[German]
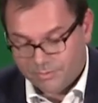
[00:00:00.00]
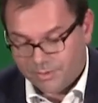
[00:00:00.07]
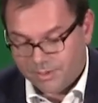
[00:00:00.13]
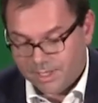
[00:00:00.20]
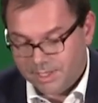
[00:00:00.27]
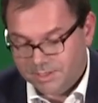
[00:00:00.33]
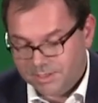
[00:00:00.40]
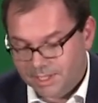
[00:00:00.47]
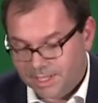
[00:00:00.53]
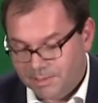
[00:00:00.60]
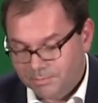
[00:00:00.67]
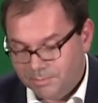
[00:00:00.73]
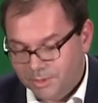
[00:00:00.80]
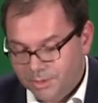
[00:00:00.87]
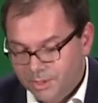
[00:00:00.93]
von Herrn
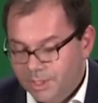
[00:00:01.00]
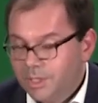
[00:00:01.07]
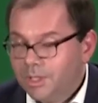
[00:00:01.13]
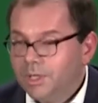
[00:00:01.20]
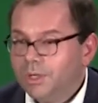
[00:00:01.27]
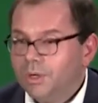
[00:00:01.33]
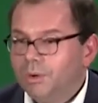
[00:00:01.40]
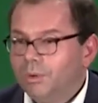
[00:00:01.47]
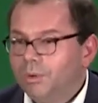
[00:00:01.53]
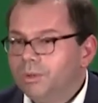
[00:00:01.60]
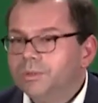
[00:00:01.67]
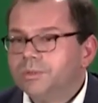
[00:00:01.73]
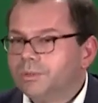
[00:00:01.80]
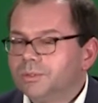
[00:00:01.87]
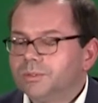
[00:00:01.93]
Trump
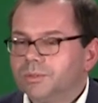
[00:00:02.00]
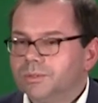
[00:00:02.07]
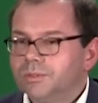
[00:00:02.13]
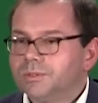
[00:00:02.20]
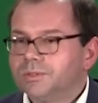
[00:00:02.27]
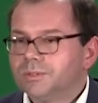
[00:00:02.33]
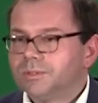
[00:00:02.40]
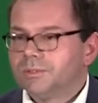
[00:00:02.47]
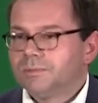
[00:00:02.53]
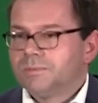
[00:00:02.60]
und, und, und.